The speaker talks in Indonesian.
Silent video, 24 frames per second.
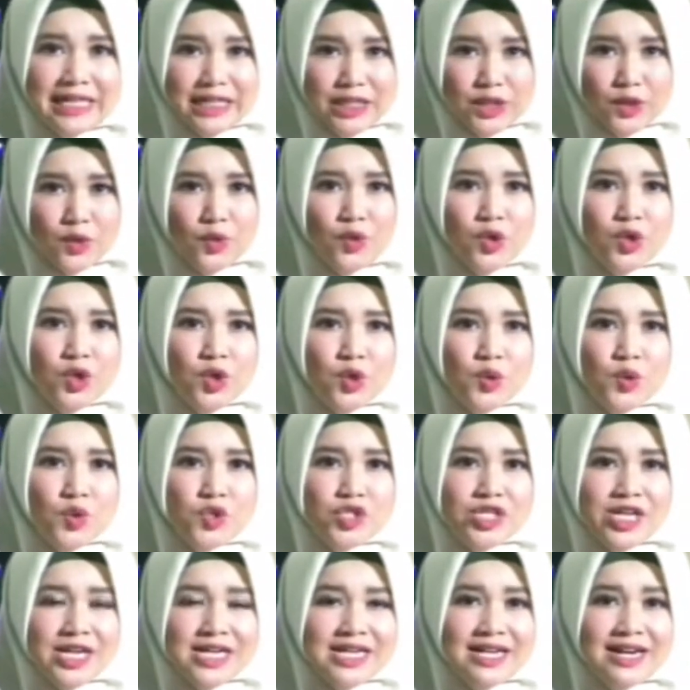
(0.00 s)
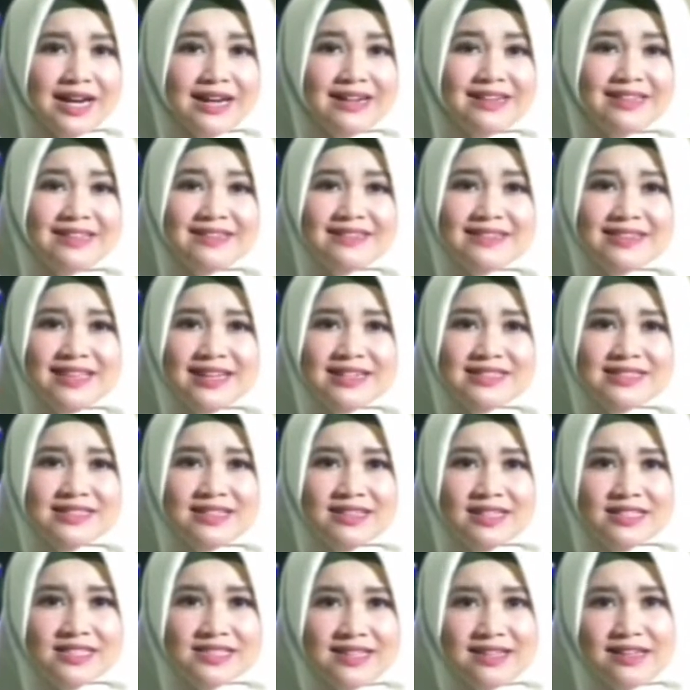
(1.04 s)
diguyur hujan dengan
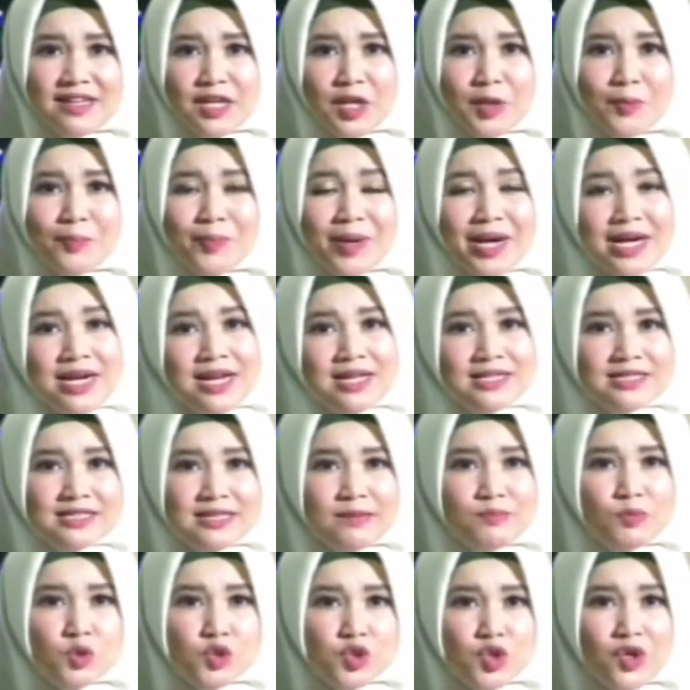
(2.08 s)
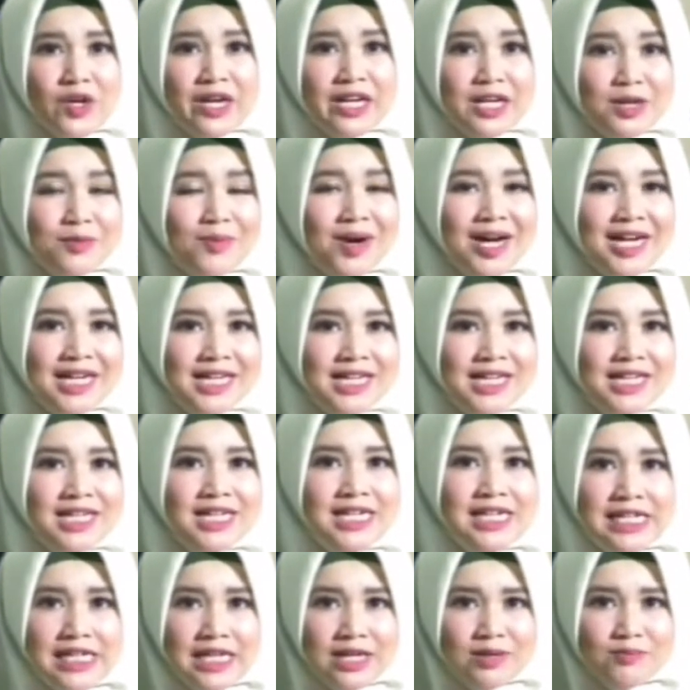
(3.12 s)
intensitas tinggi pada Sabtu sore kemarin.
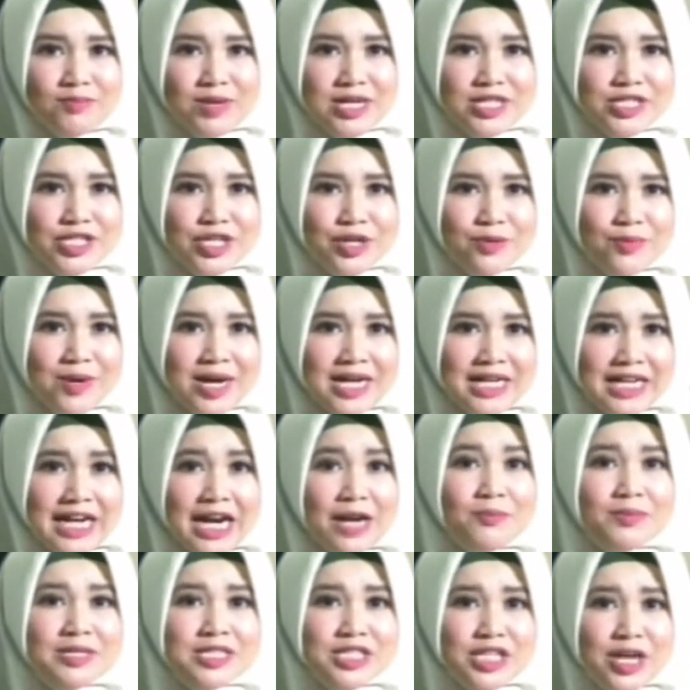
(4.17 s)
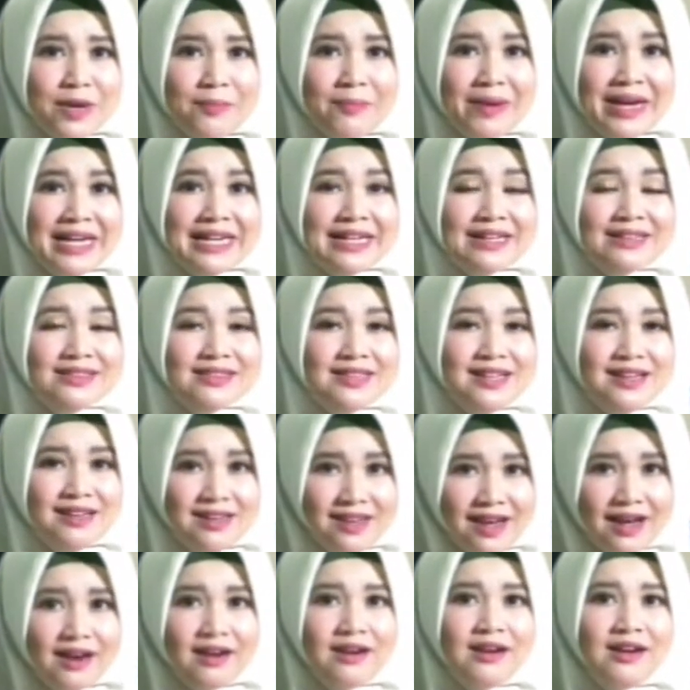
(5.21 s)
Banjir bahkan mencapai
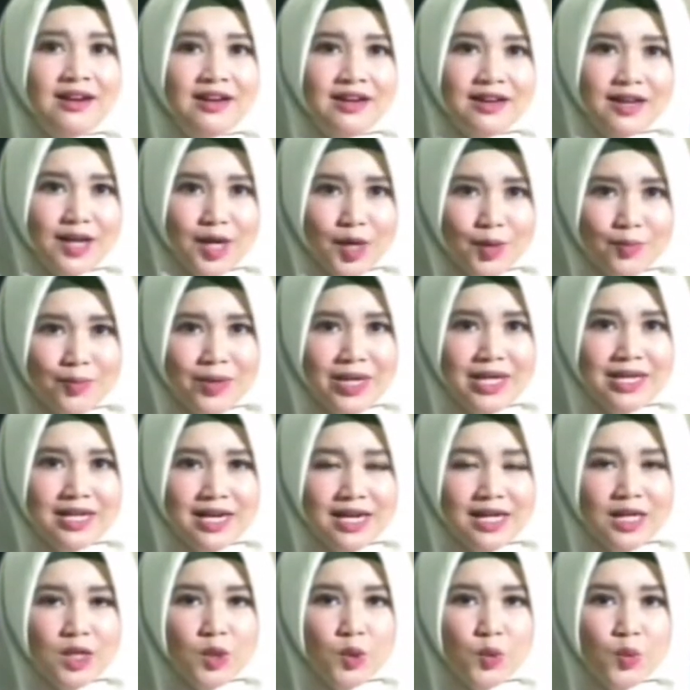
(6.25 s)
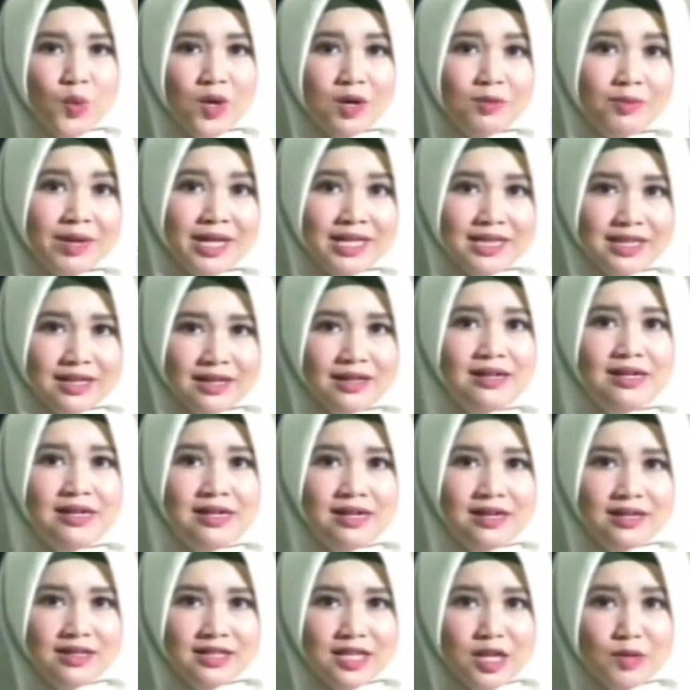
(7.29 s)
ketinggian lebih dari 2 meter
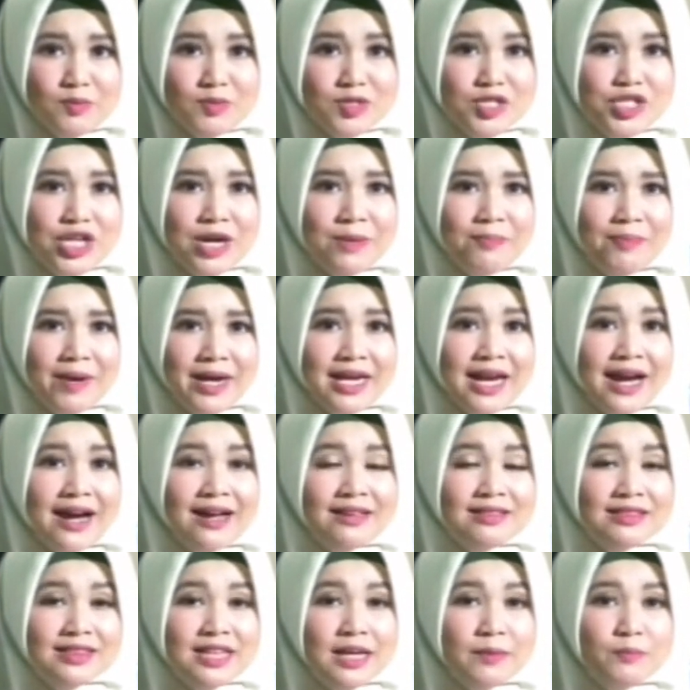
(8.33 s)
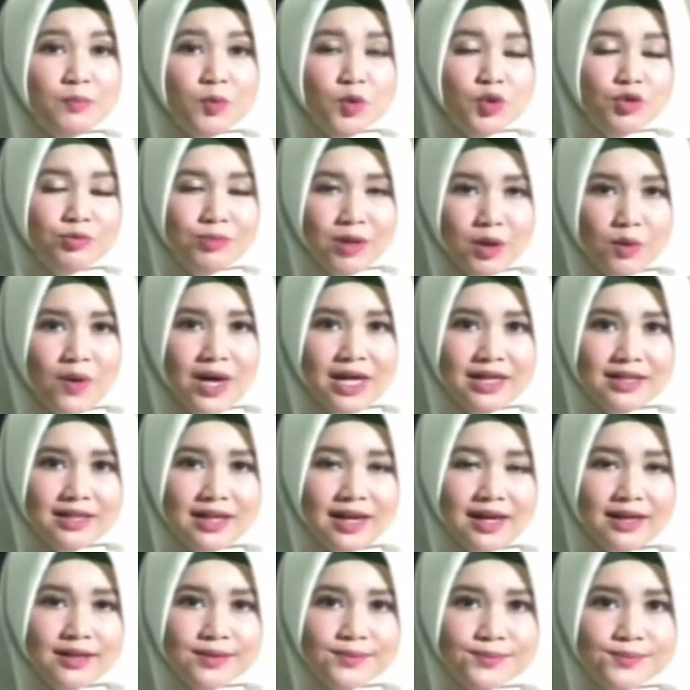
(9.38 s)
dan mencapai atap rumah warga.